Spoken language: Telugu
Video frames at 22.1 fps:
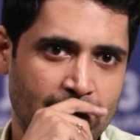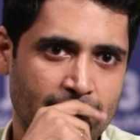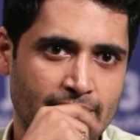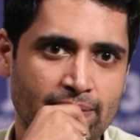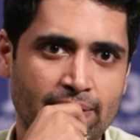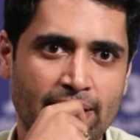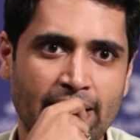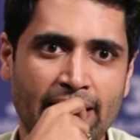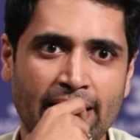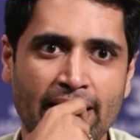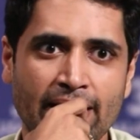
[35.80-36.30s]

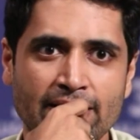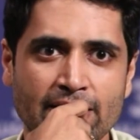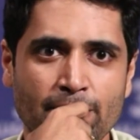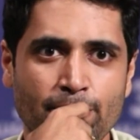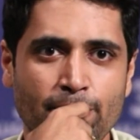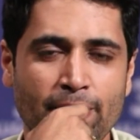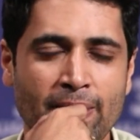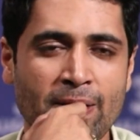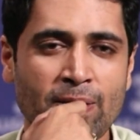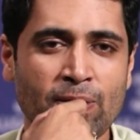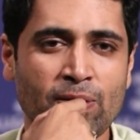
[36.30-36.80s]
నేను
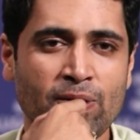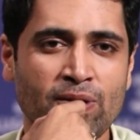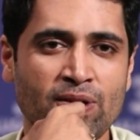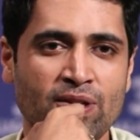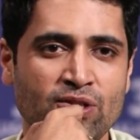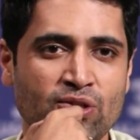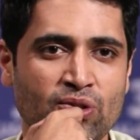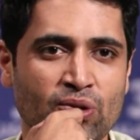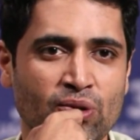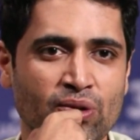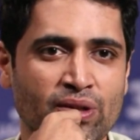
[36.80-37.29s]
చెప్పాలనుకుంటున్న
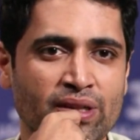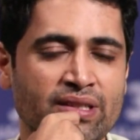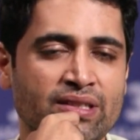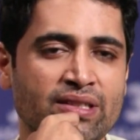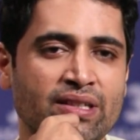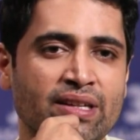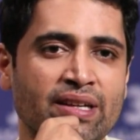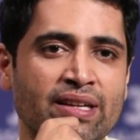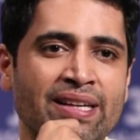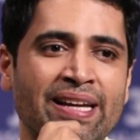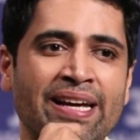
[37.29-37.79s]

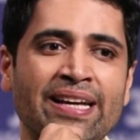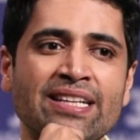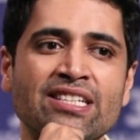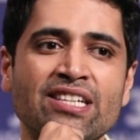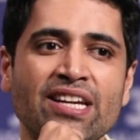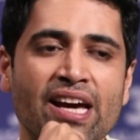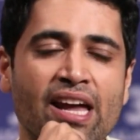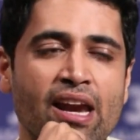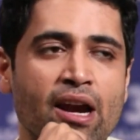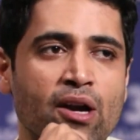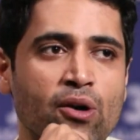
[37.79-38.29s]
స్టోరీస్కి నేను
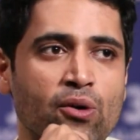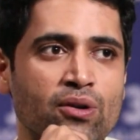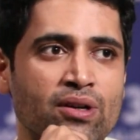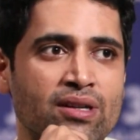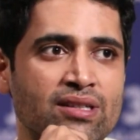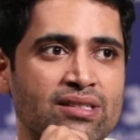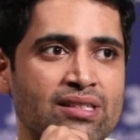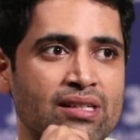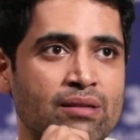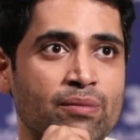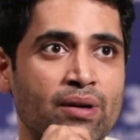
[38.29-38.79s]

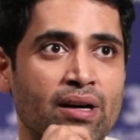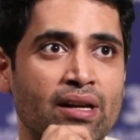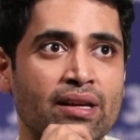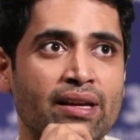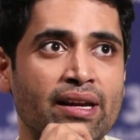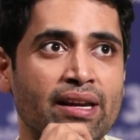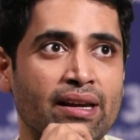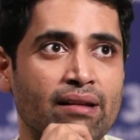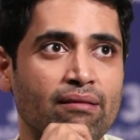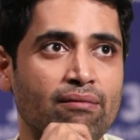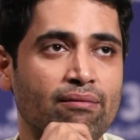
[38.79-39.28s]
చేయాలనుకుంటున్న
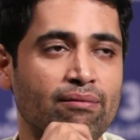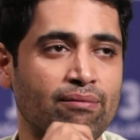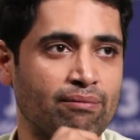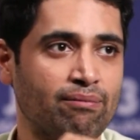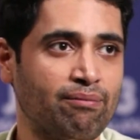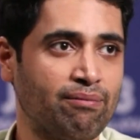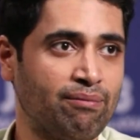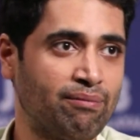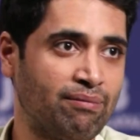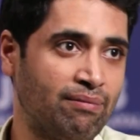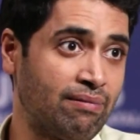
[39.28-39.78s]
సినిమాలకి
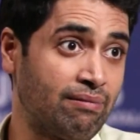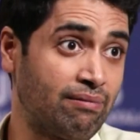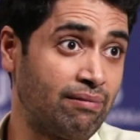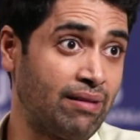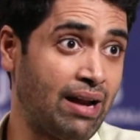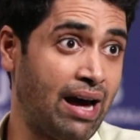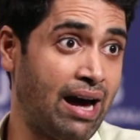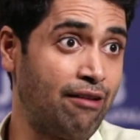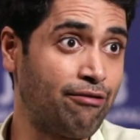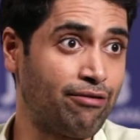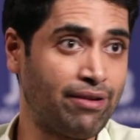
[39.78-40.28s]

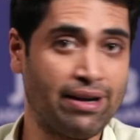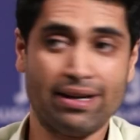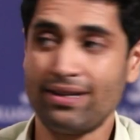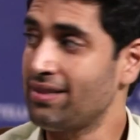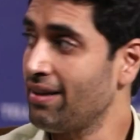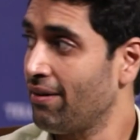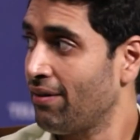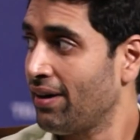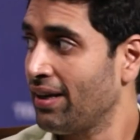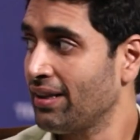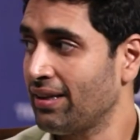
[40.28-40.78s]
నా ఫ్రెండ్స్
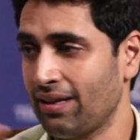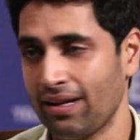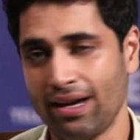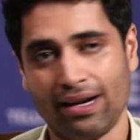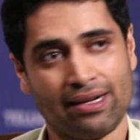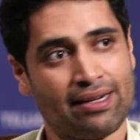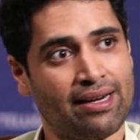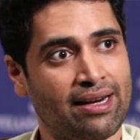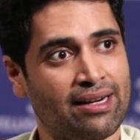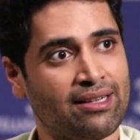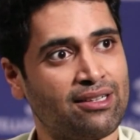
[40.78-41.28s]
ఎవరైతే
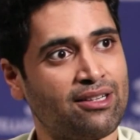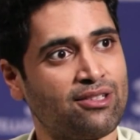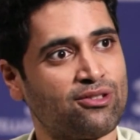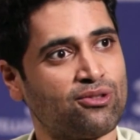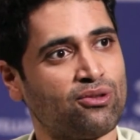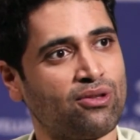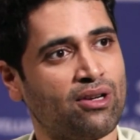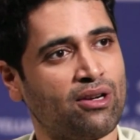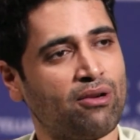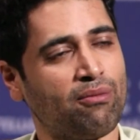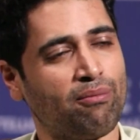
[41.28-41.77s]
నాకు డైరెక్టర్స్
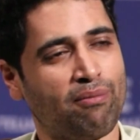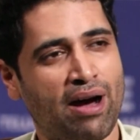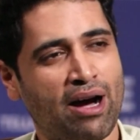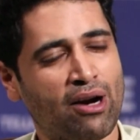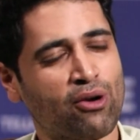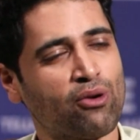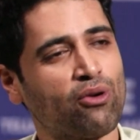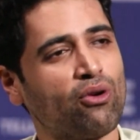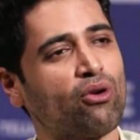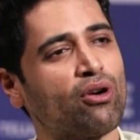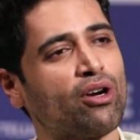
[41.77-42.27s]
ఉన్నారో మాకు
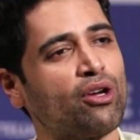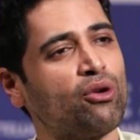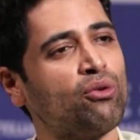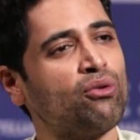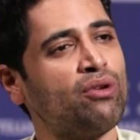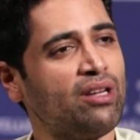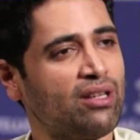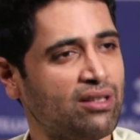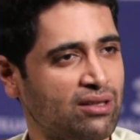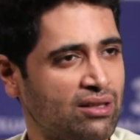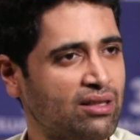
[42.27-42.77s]
కూడా ఒక
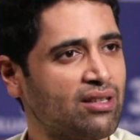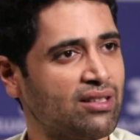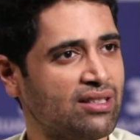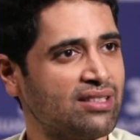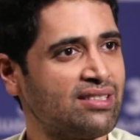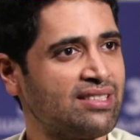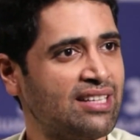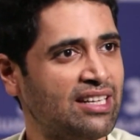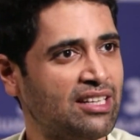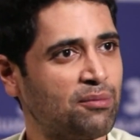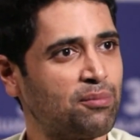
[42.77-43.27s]
యునిక్
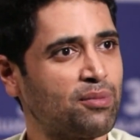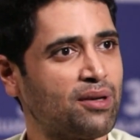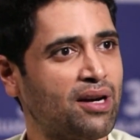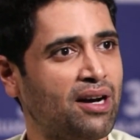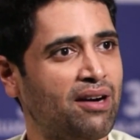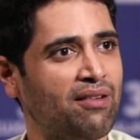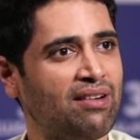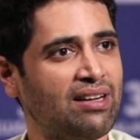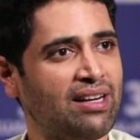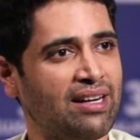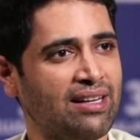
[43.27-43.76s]
సెటప్
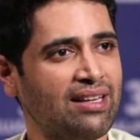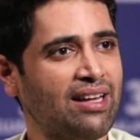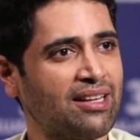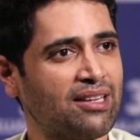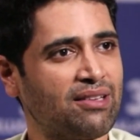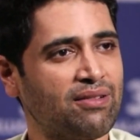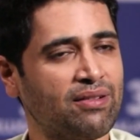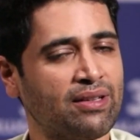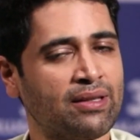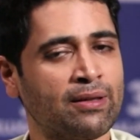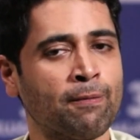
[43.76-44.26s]
కావాలి
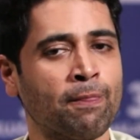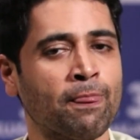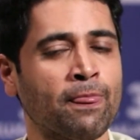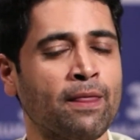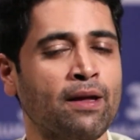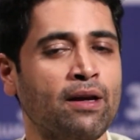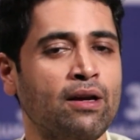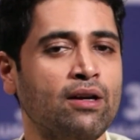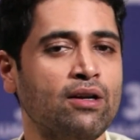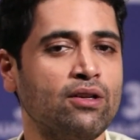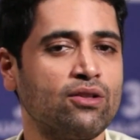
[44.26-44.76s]
అర్థమైంది
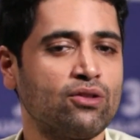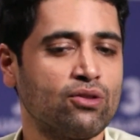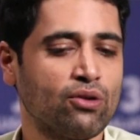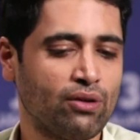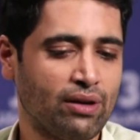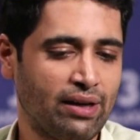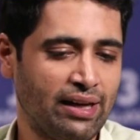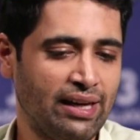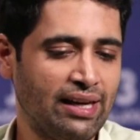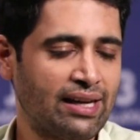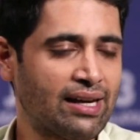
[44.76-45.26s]
సో
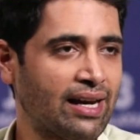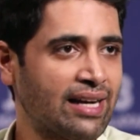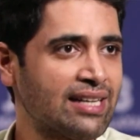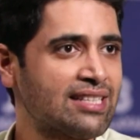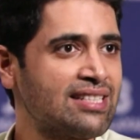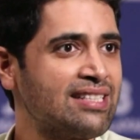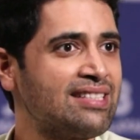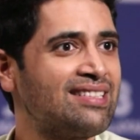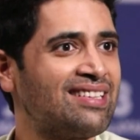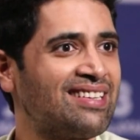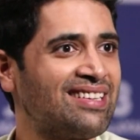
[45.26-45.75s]
ఈ
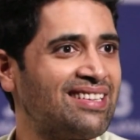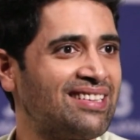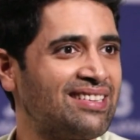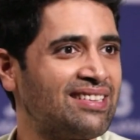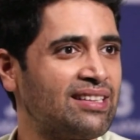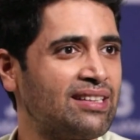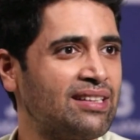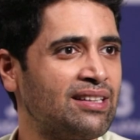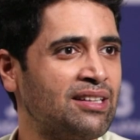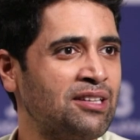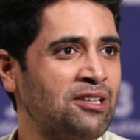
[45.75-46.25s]
కనెక్షన్ జరిగింది
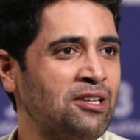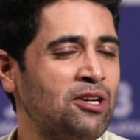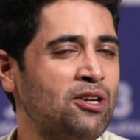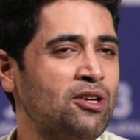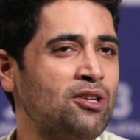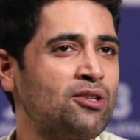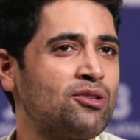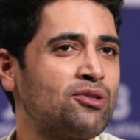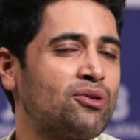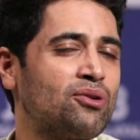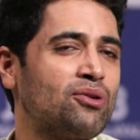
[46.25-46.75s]
ఓకే
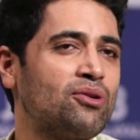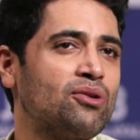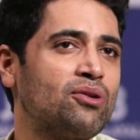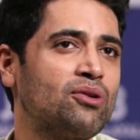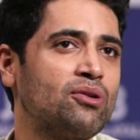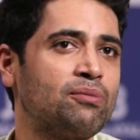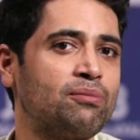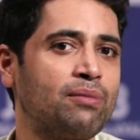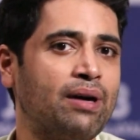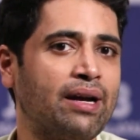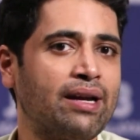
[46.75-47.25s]
సో
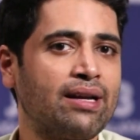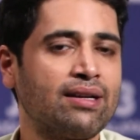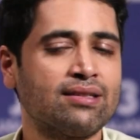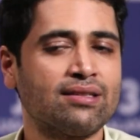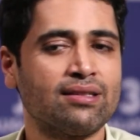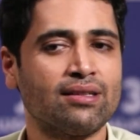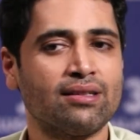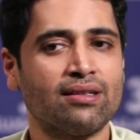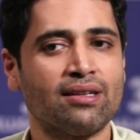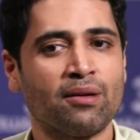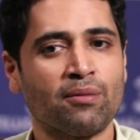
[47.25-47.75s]
మహేష్
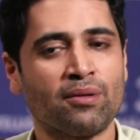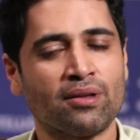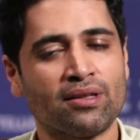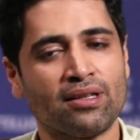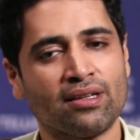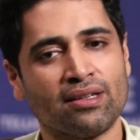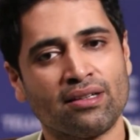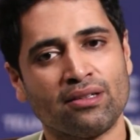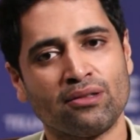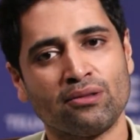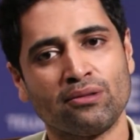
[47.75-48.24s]
సార్ నమ్రత
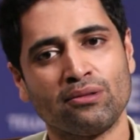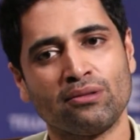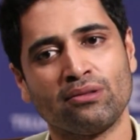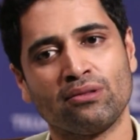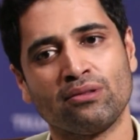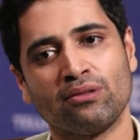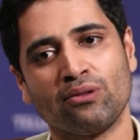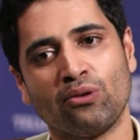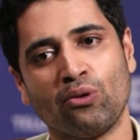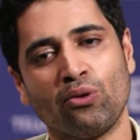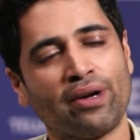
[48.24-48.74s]
గారు
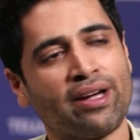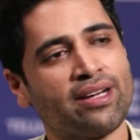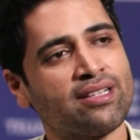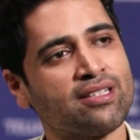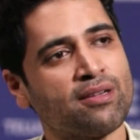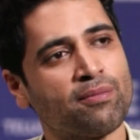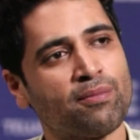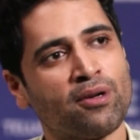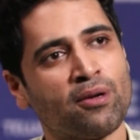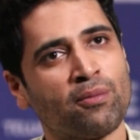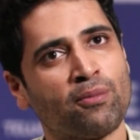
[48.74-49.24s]
ఓకే
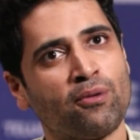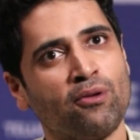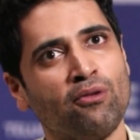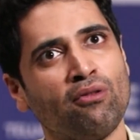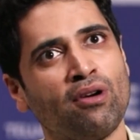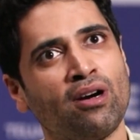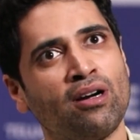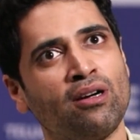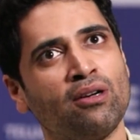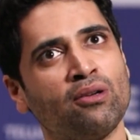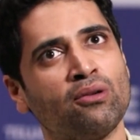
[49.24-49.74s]
చెప్పినప్పుడు
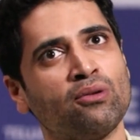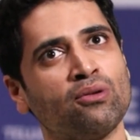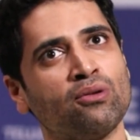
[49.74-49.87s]
వాళ్ళు